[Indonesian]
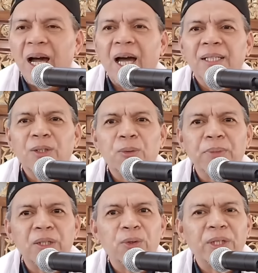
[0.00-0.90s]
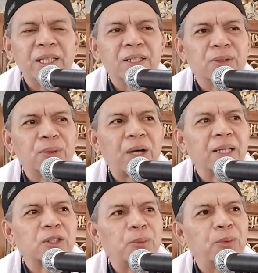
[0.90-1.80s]
atau minggu itu
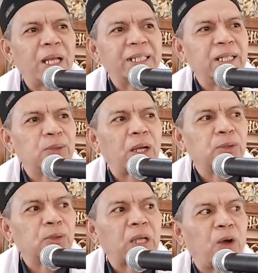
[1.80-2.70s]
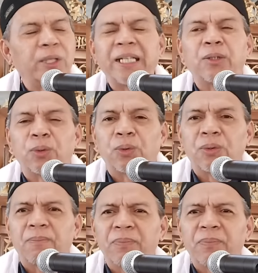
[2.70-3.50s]
atau bulan itu atau tahun itu